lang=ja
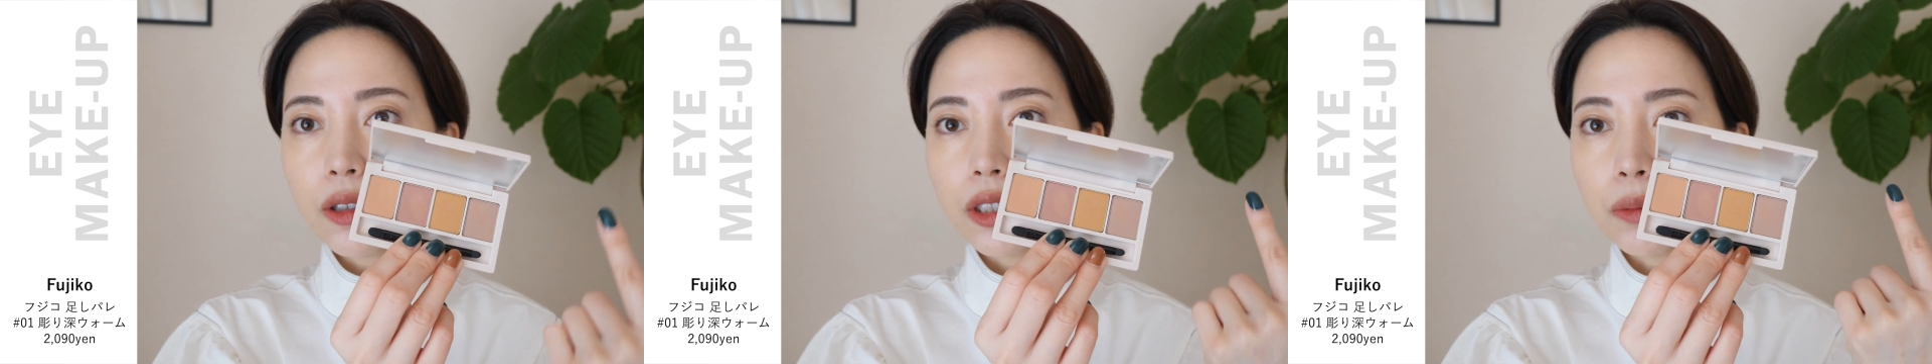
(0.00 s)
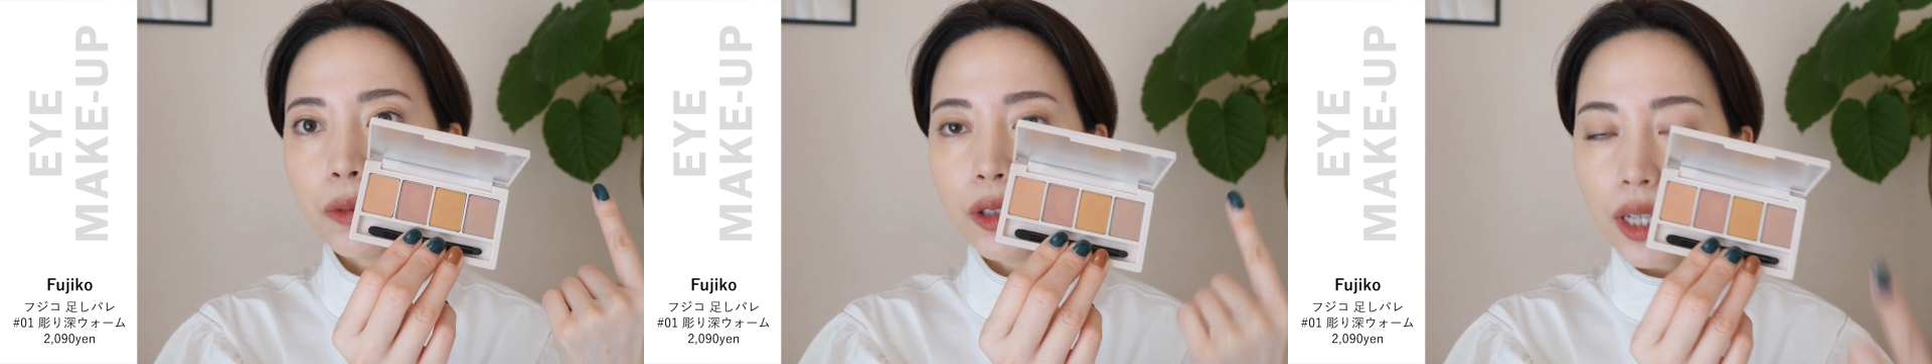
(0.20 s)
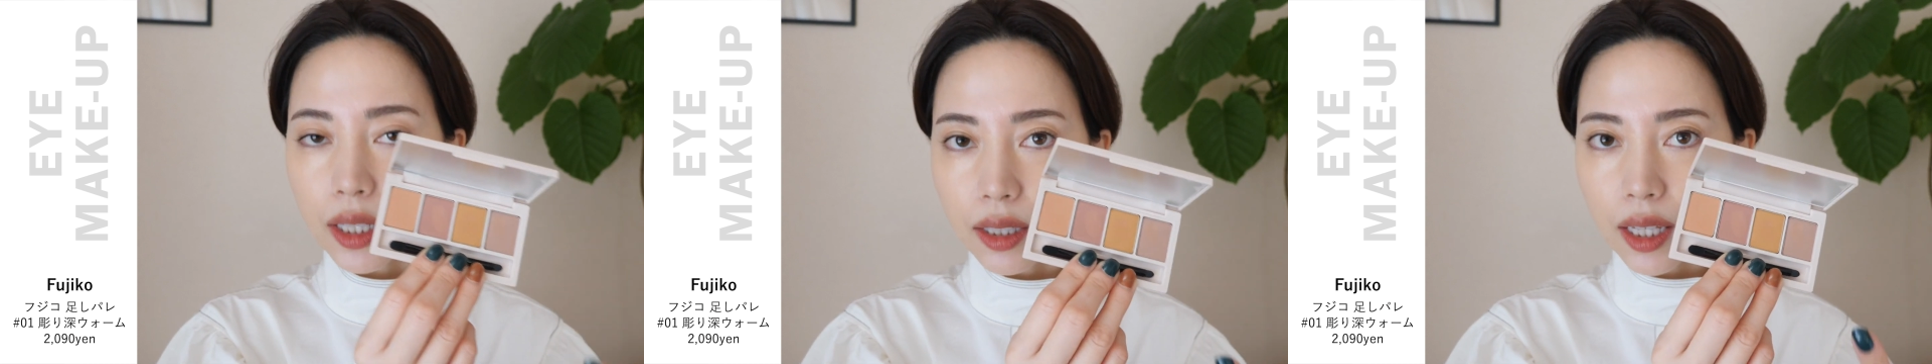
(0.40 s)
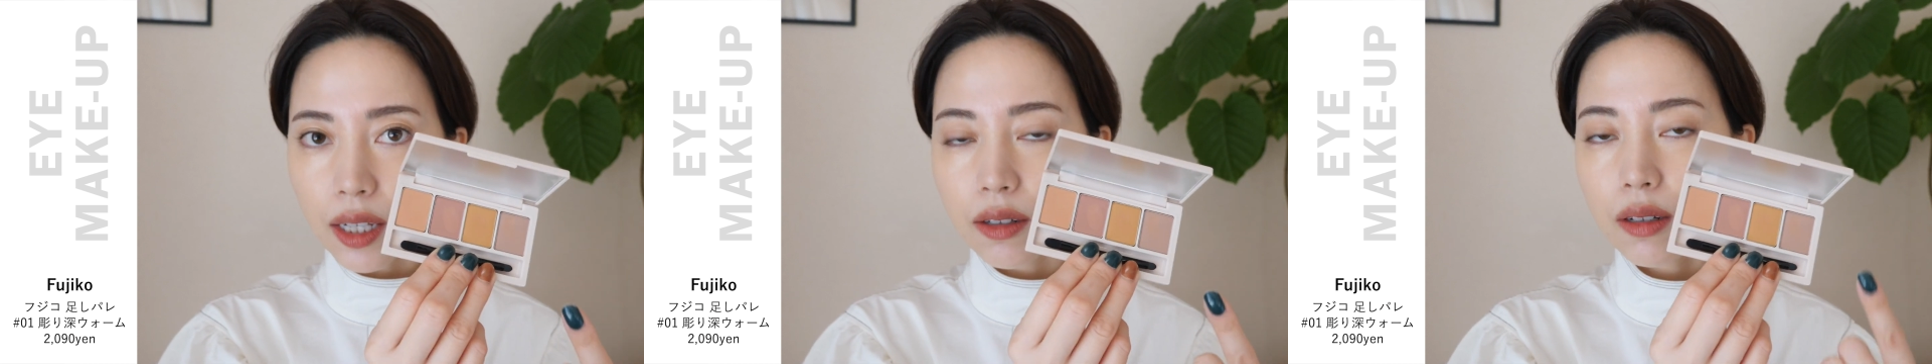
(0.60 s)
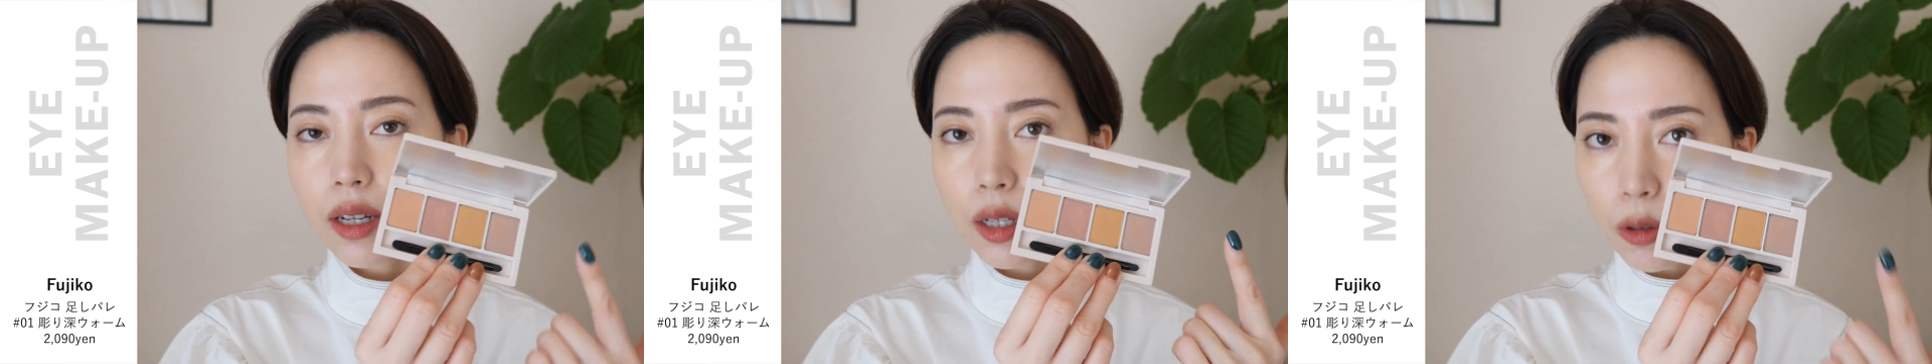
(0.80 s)
うにもなってい
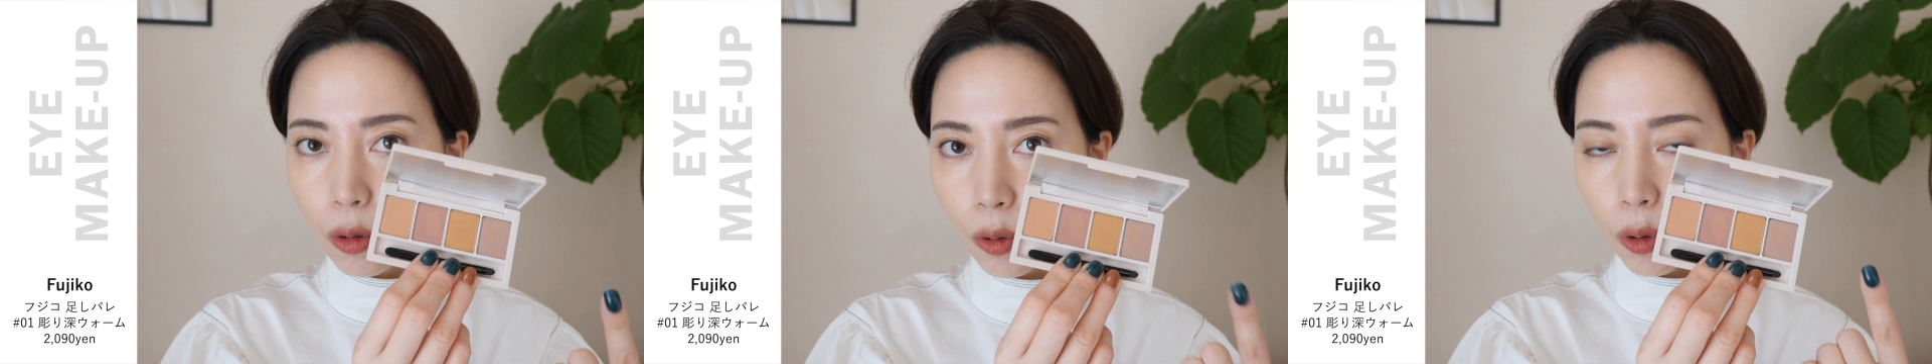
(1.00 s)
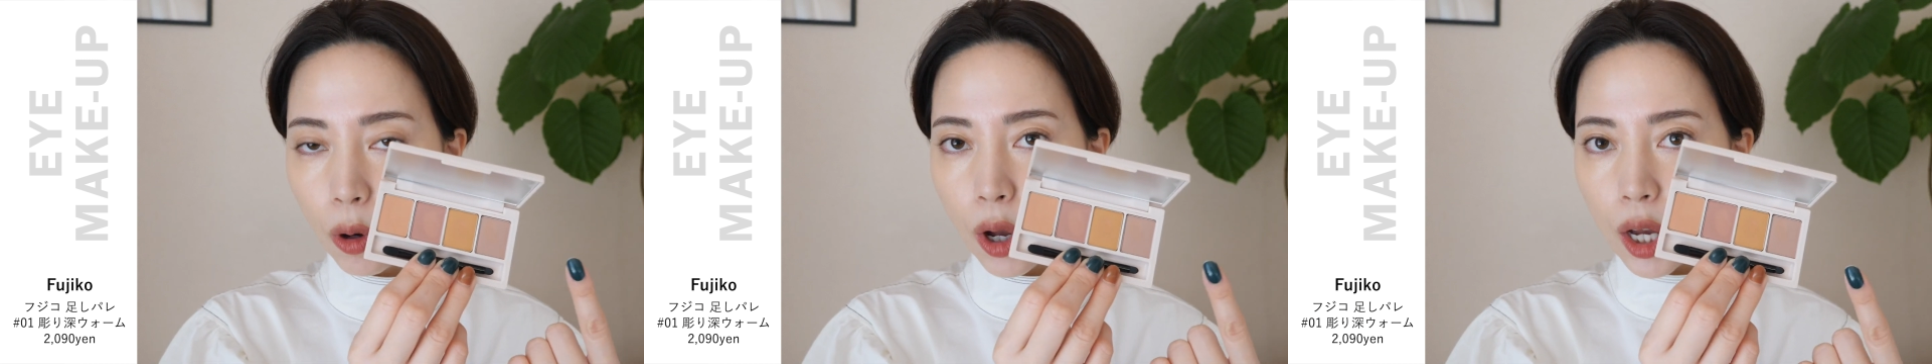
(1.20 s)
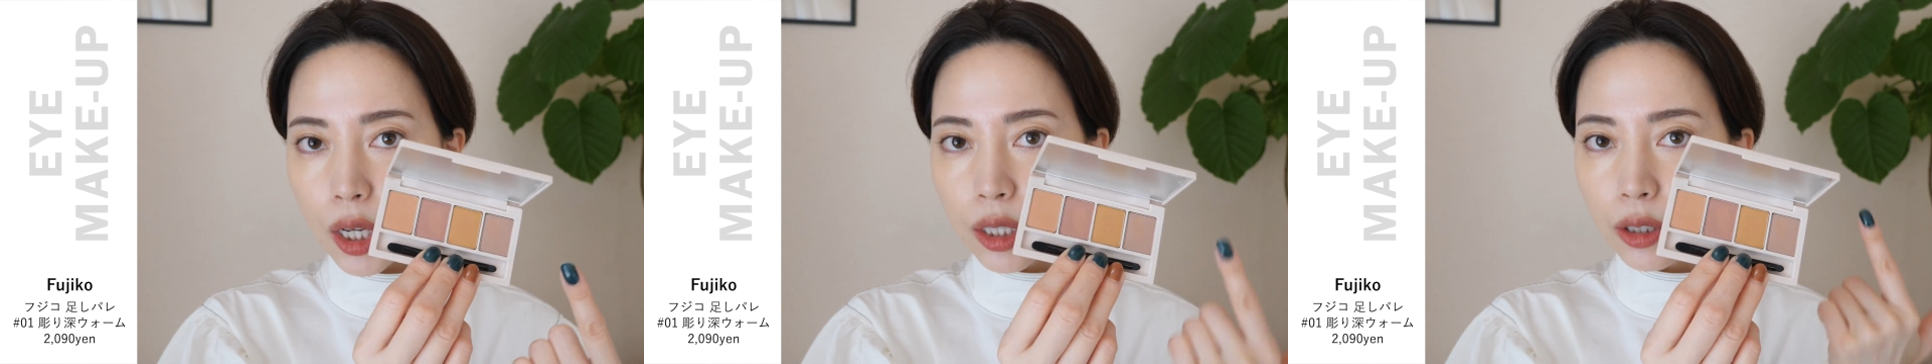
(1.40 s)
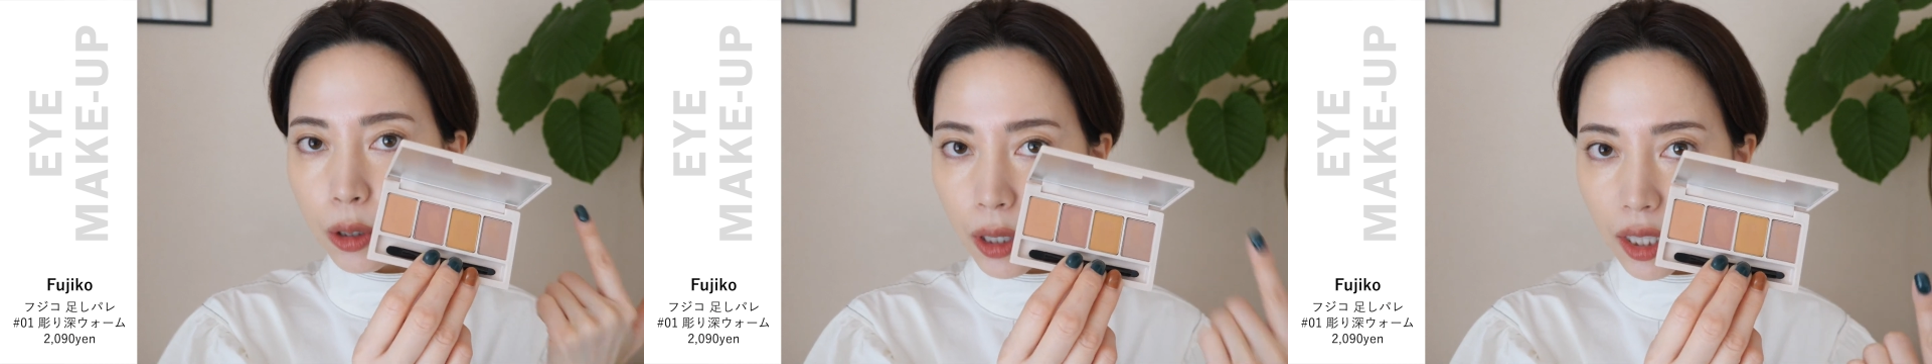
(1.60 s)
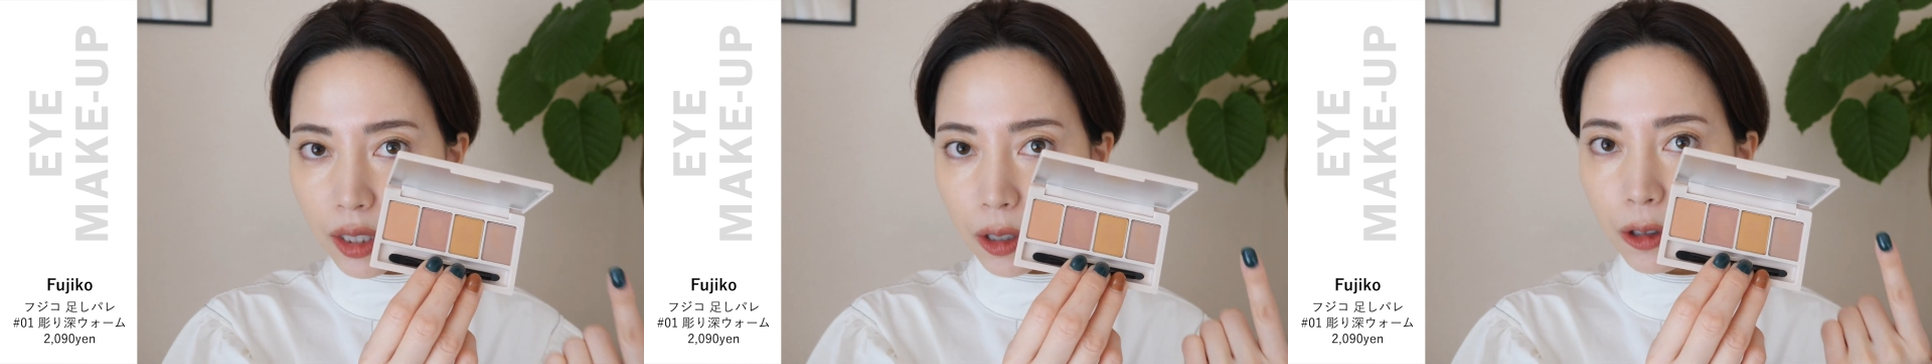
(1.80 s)
るけどそ
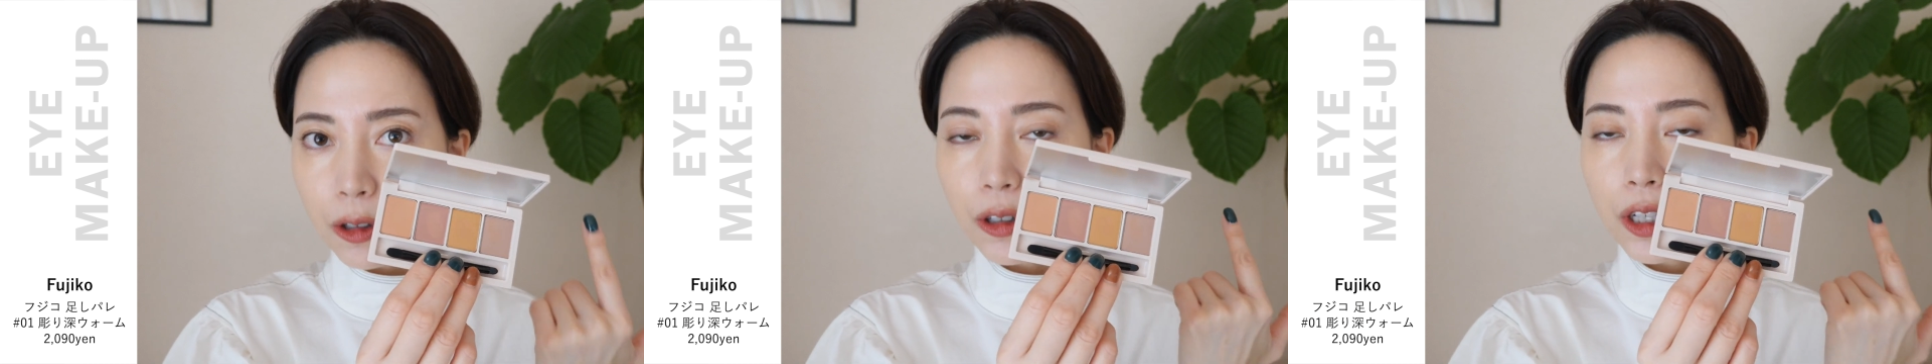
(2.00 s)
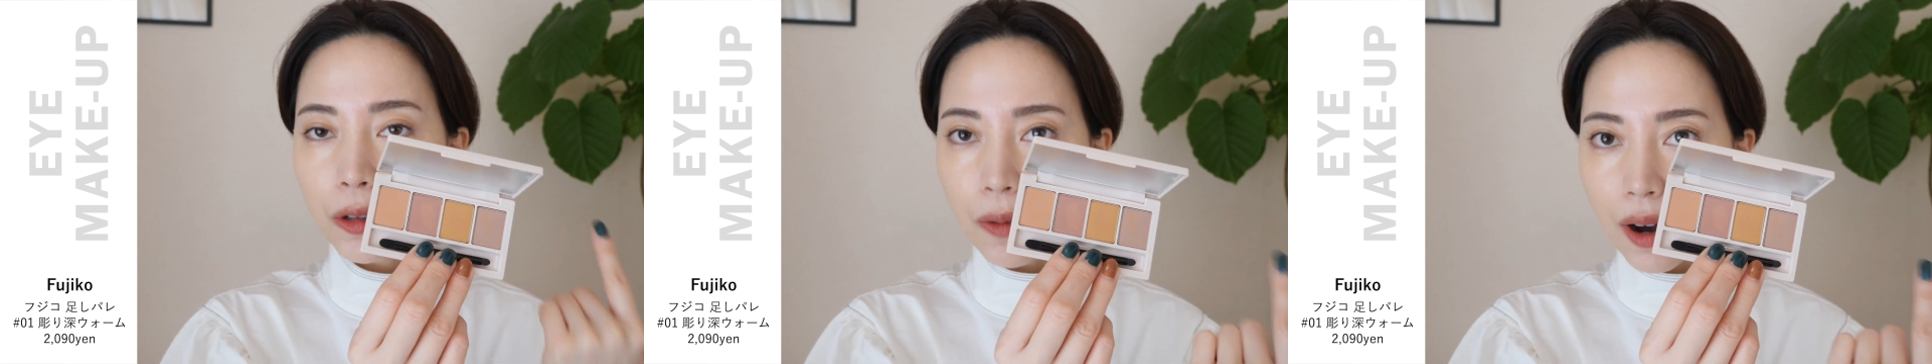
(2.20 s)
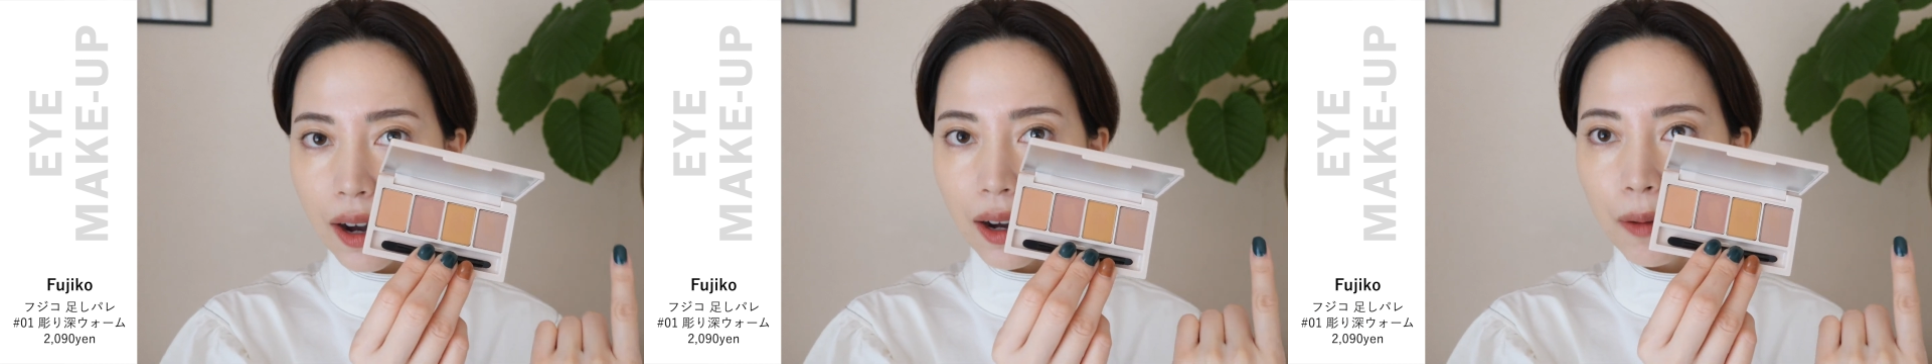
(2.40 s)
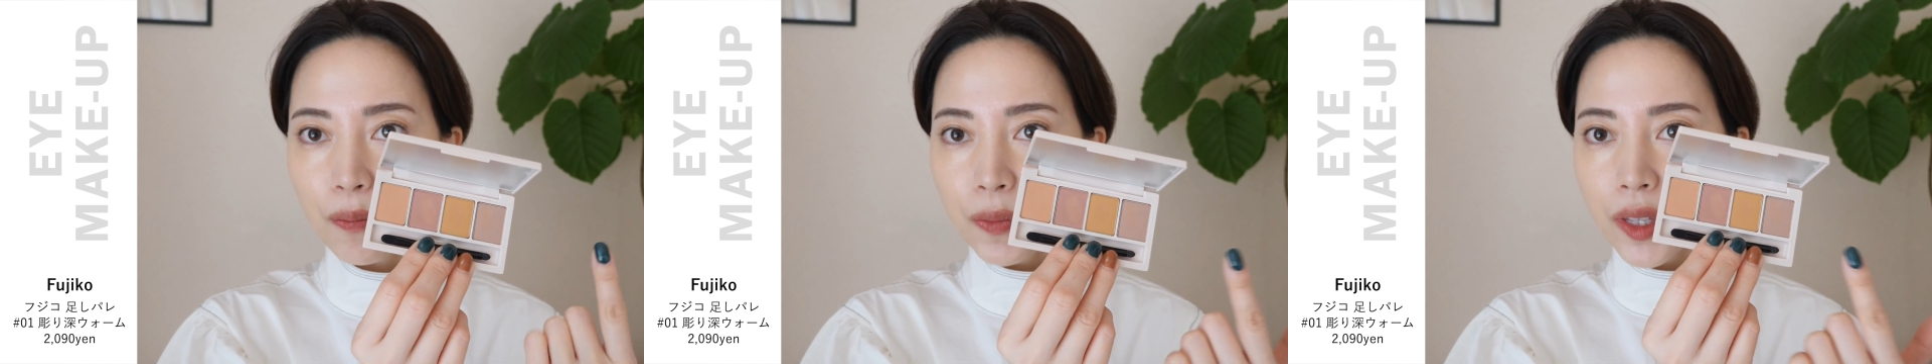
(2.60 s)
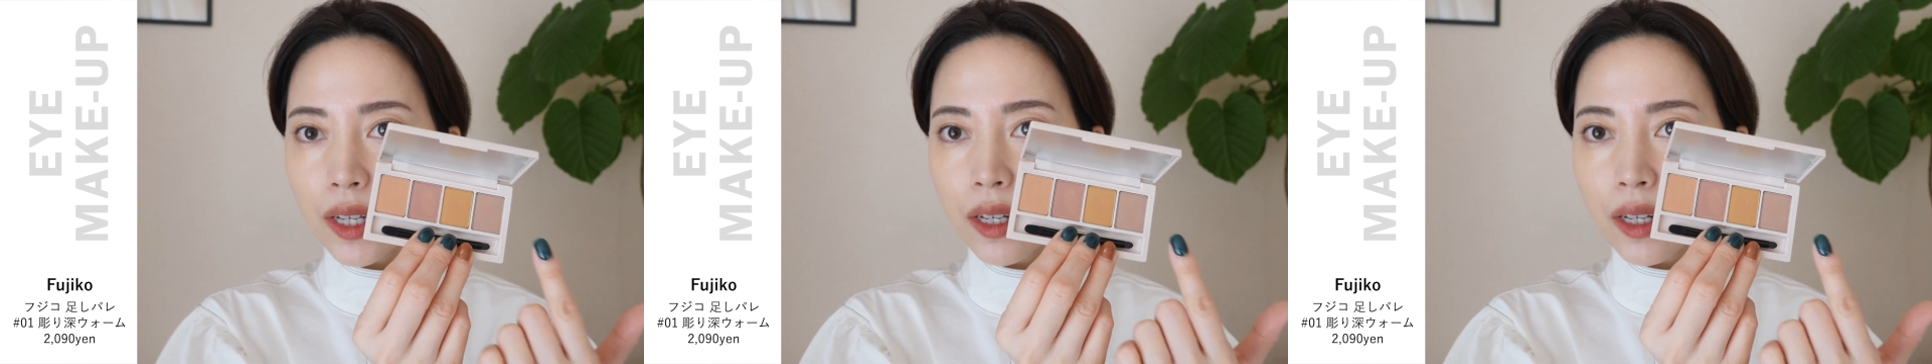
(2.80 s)
れっていうよりは